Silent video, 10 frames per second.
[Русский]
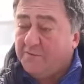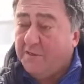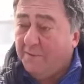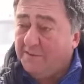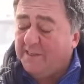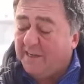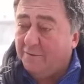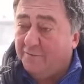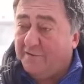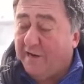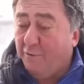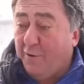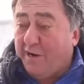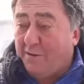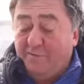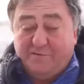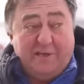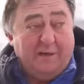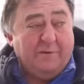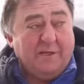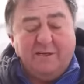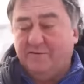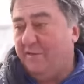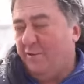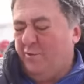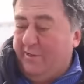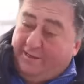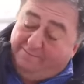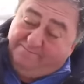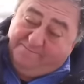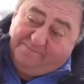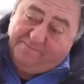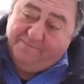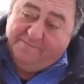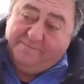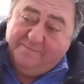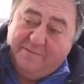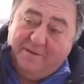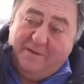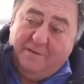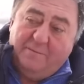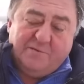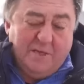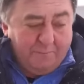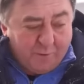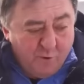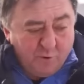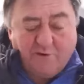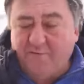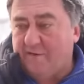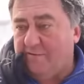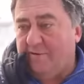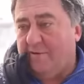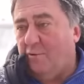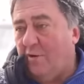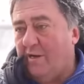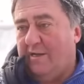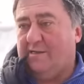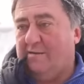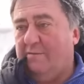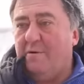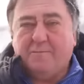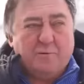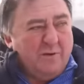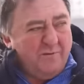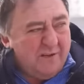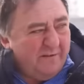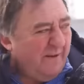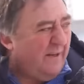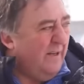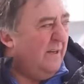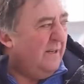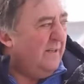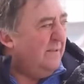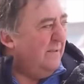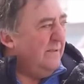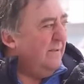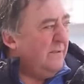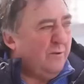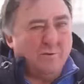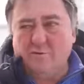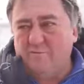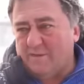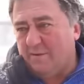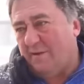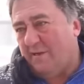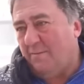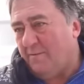все молчат. Вот в колорах мы все, мы такие все дружные. Мы все против этого хулиганства, мы против этого, то, что в нашем хоккее